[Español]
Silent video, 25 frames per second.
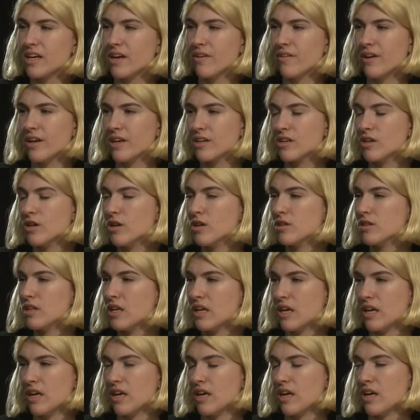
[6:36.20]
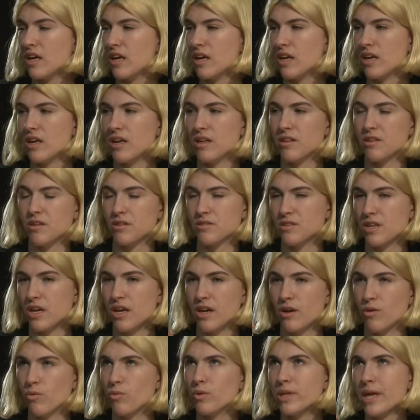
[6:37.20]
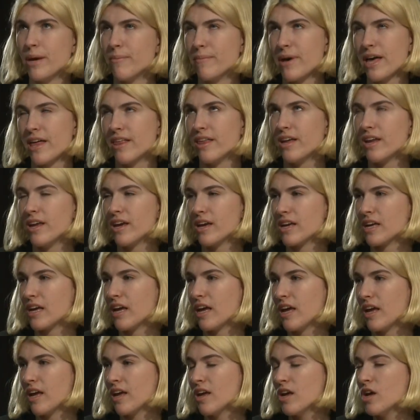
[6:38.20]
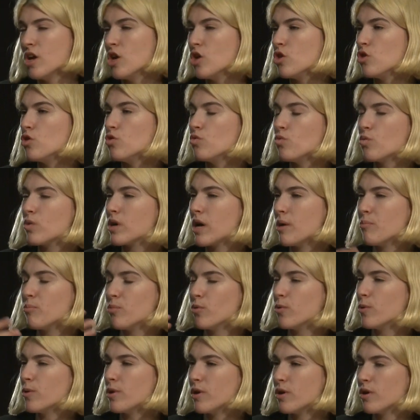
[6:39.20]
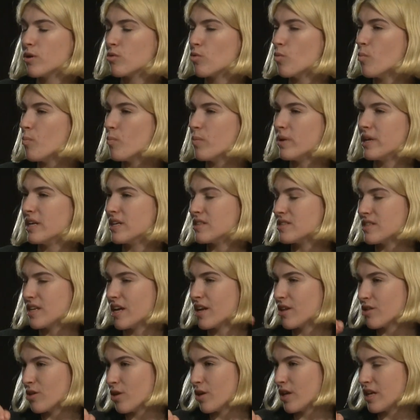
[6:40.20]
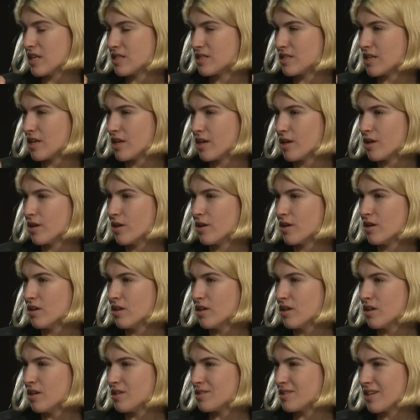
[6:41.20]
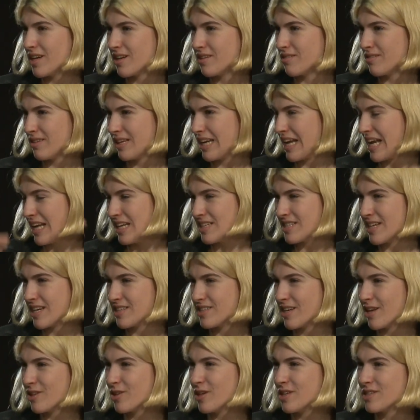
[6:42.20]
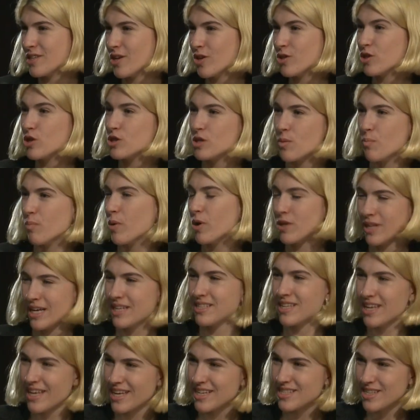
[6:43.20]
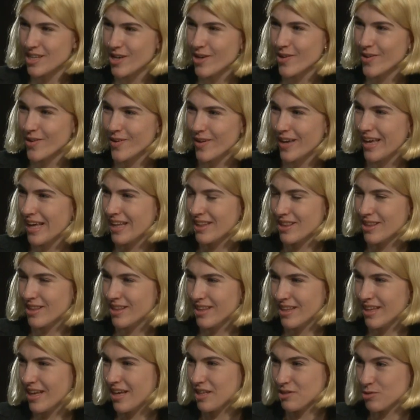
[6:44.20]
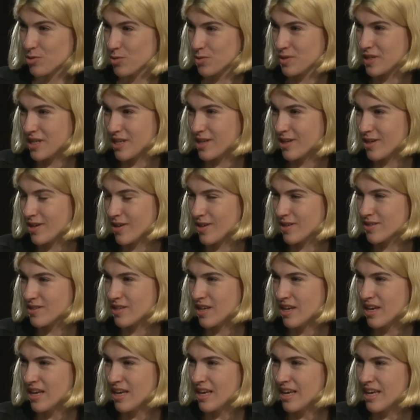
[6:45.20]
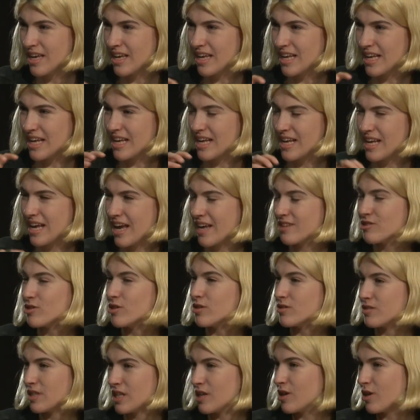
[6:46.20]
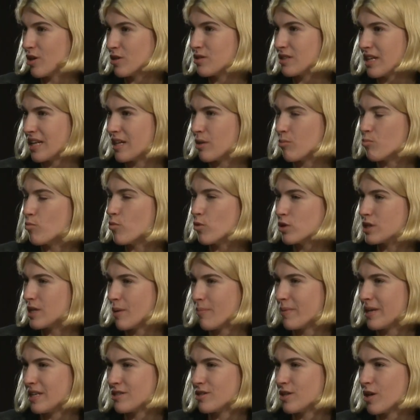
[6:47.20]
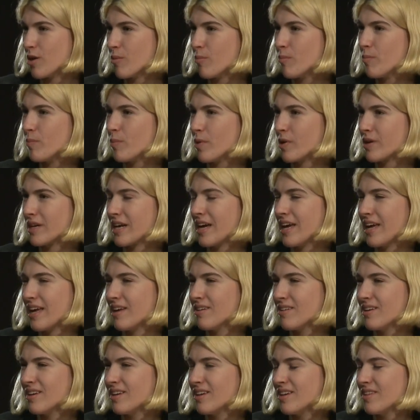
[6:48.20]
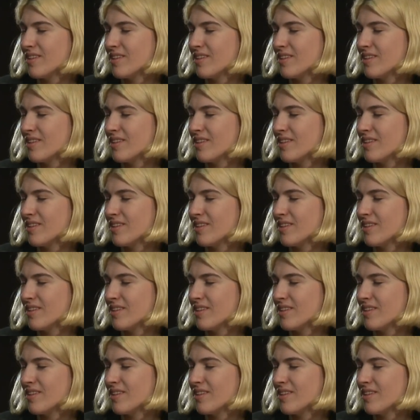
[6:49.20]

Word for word: que ver con, no sé, una madre que nunca pudo cumplir cierto deseo, realizar cierto deseo, entonces pone ese deseo en, en sus hijos y esos hijos tienen mucha presión porque